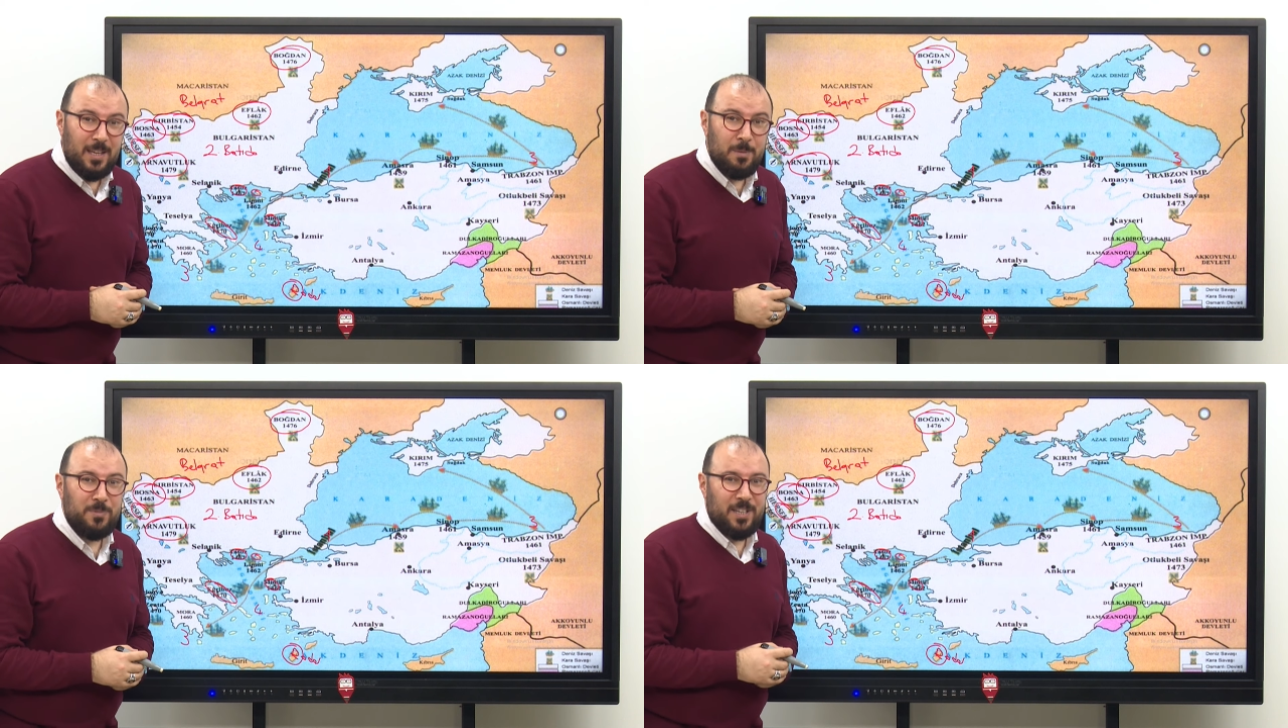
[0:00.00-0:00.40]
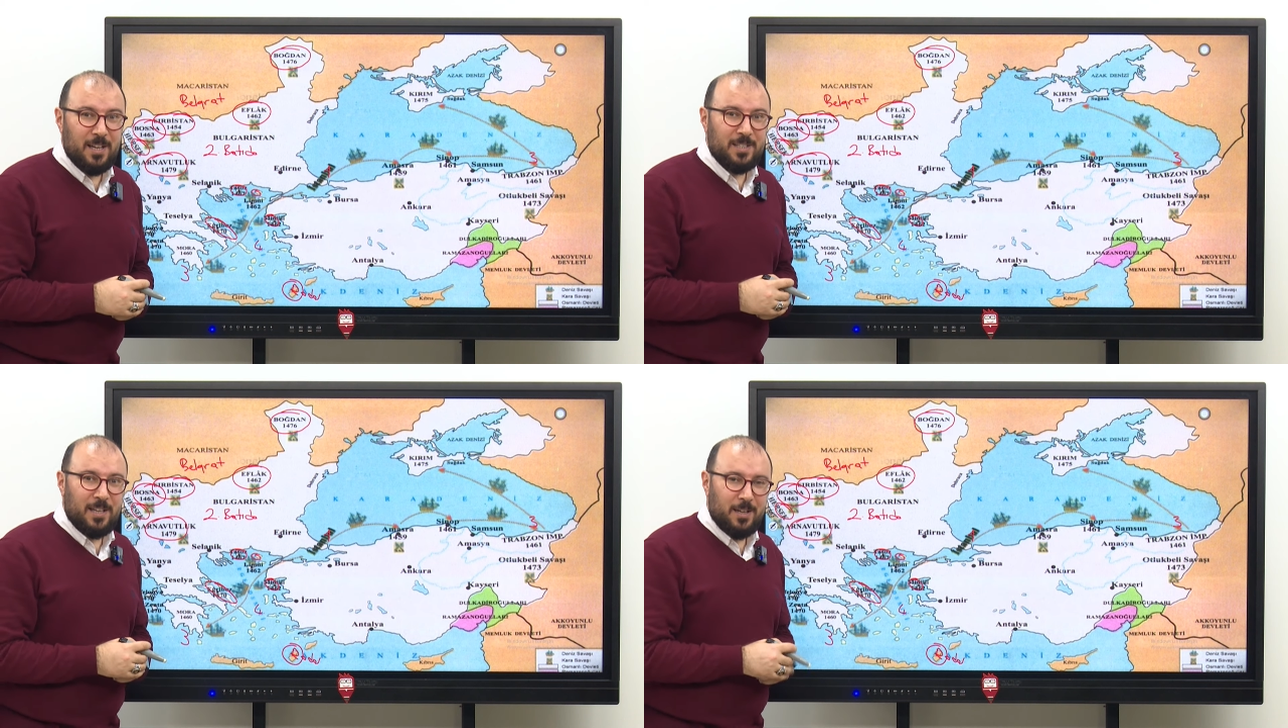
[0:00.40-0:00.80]

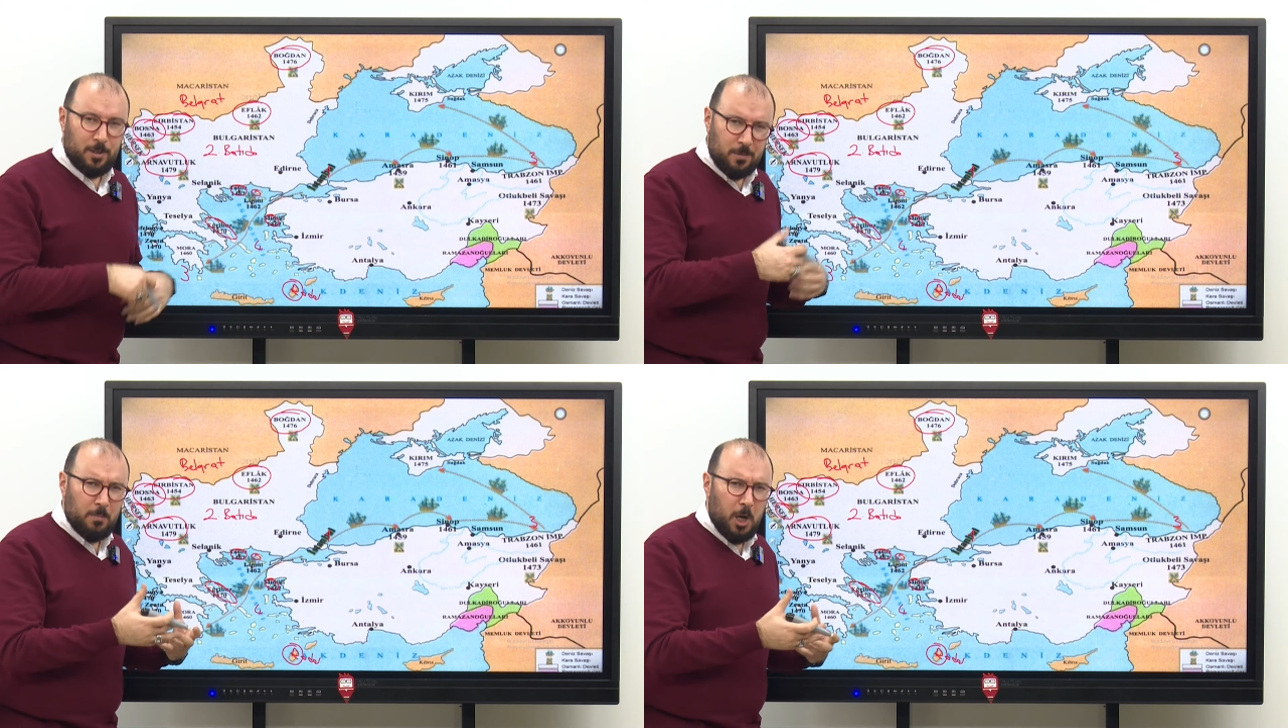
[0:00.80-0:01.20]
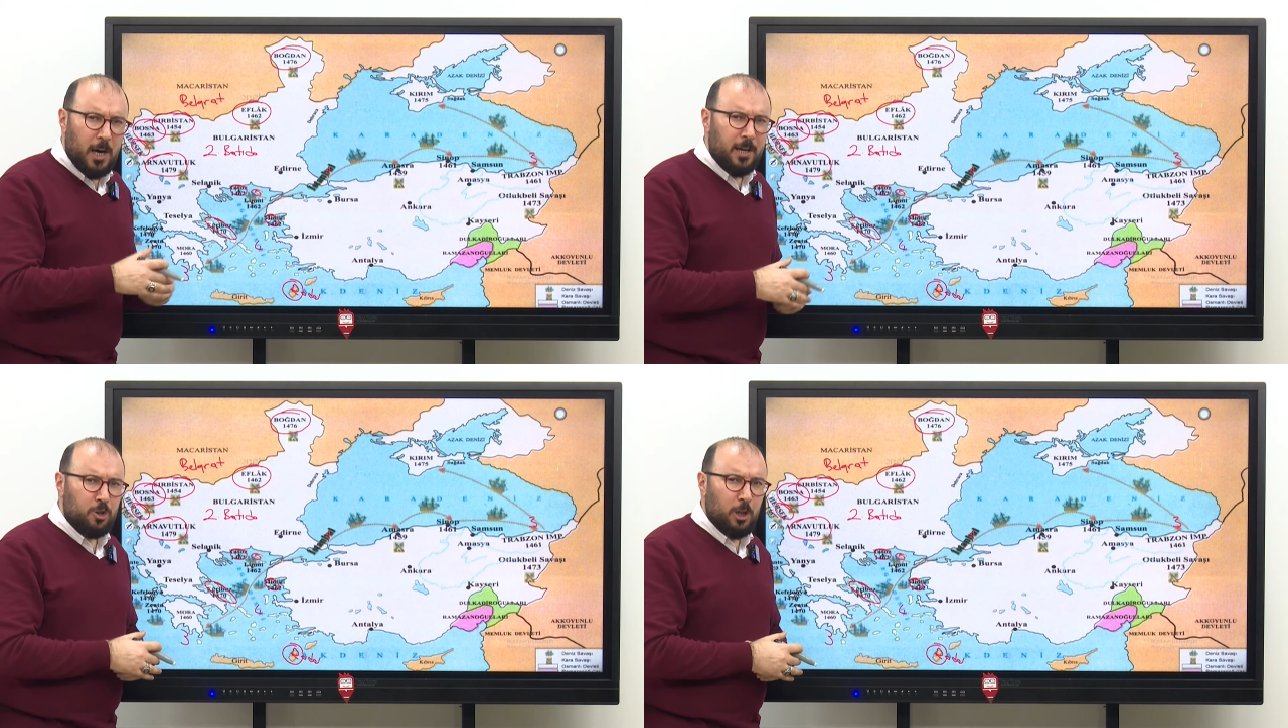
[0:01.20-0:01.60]
imtiyazlar,
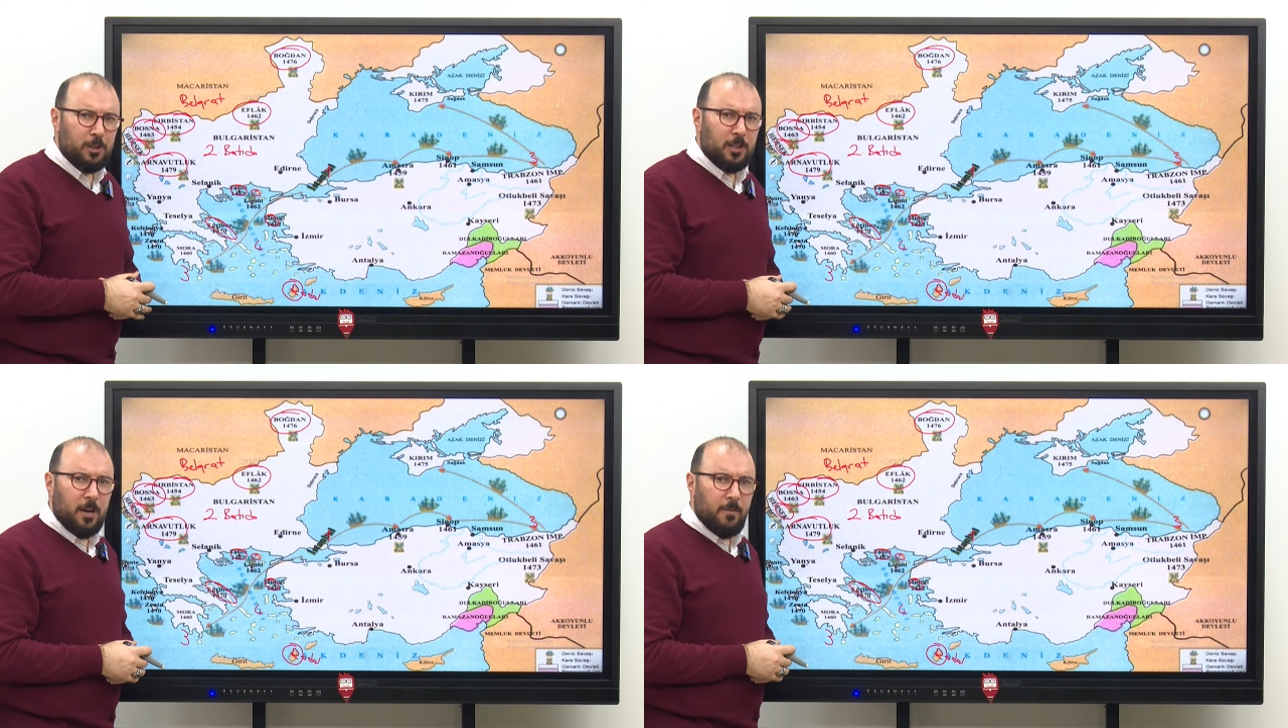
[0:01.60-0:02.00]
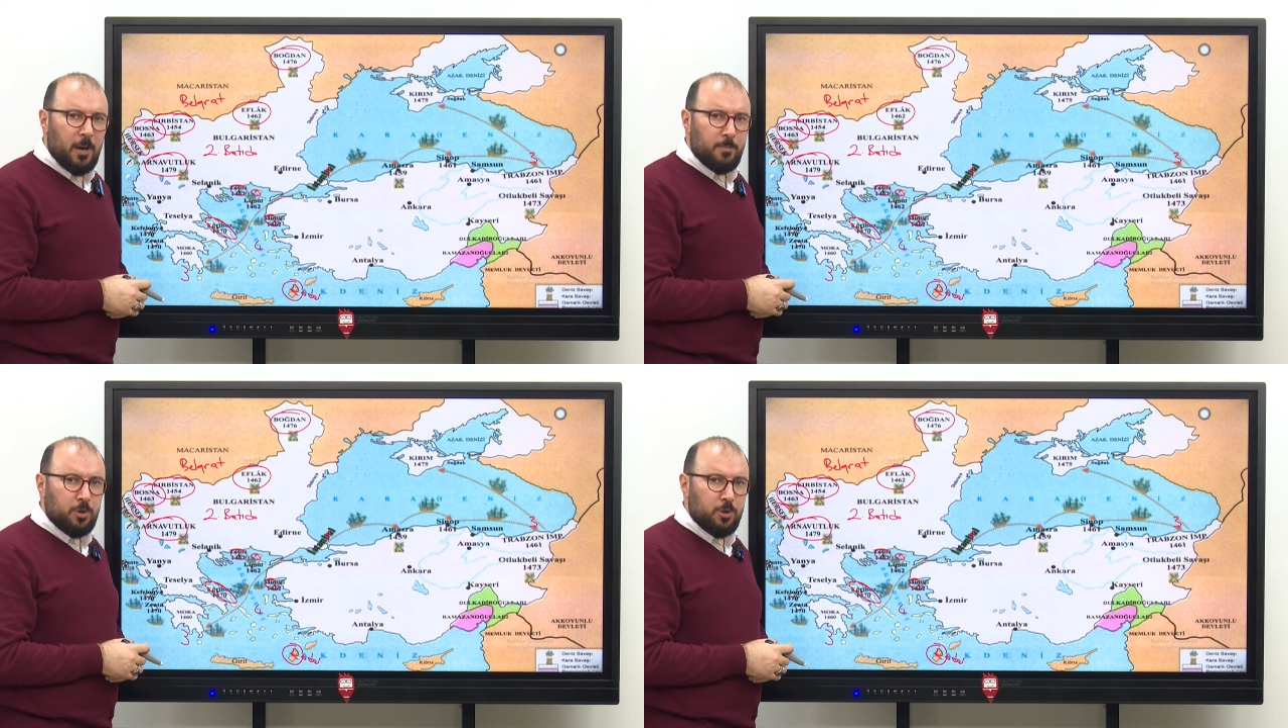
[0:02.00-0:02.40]
ayrıcalıklar
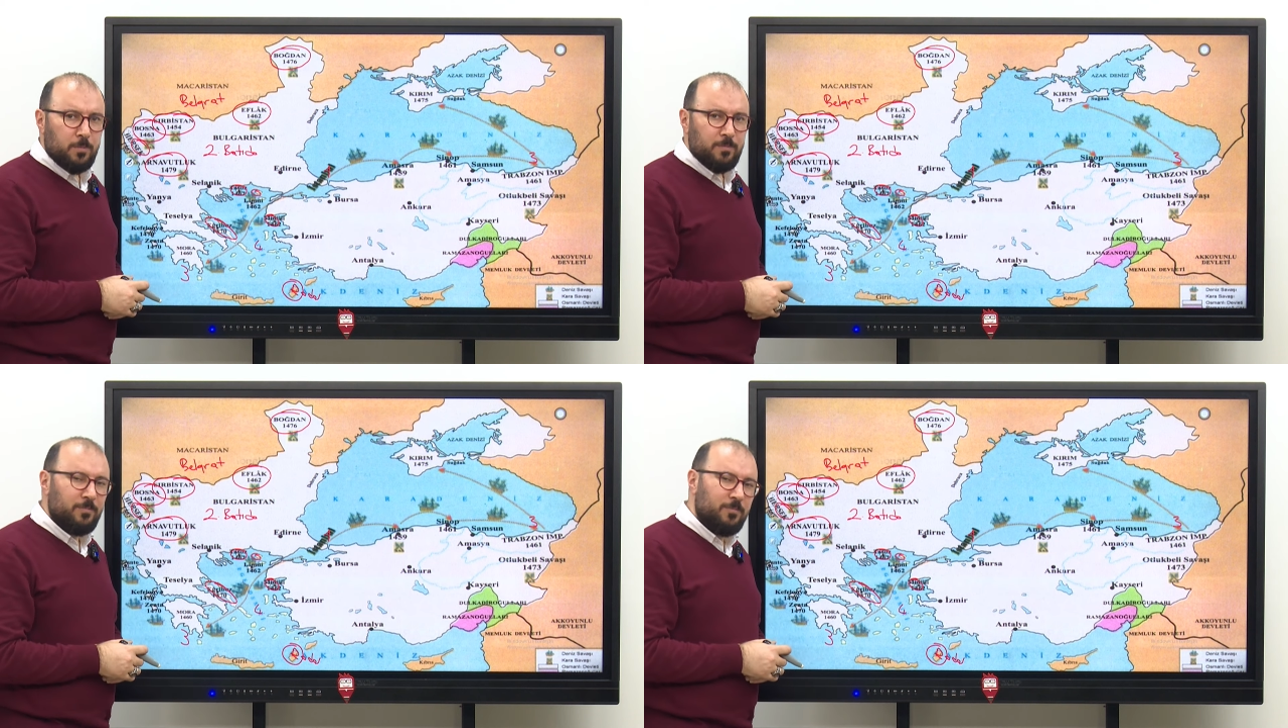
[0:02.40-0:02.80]
vermiş.